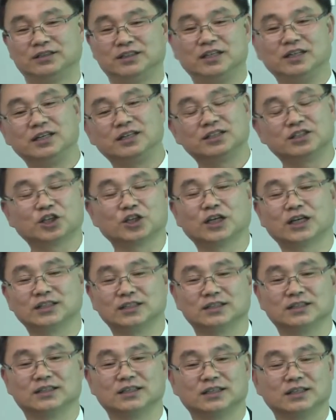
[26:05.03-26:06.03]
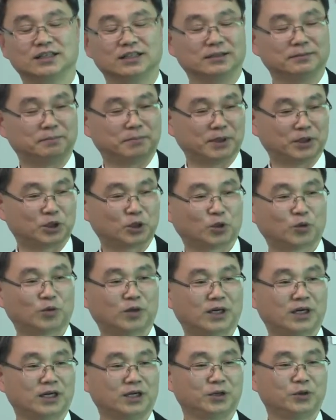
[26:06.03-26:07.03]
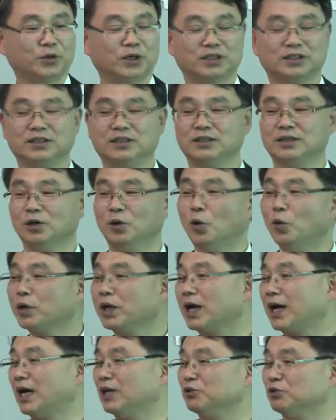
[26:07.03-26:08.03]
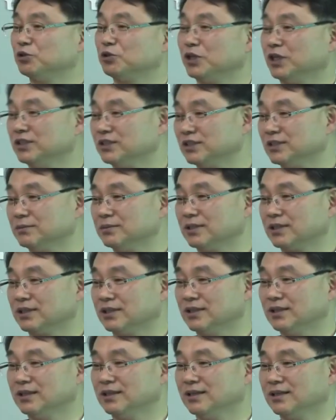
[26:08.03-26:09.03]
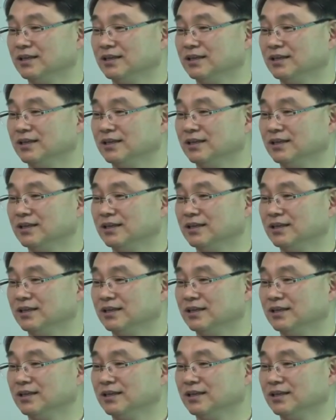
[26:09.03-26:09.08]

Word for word: 진리를 전하는 이 베드로와 요한을 옥에 가두지 않습니까?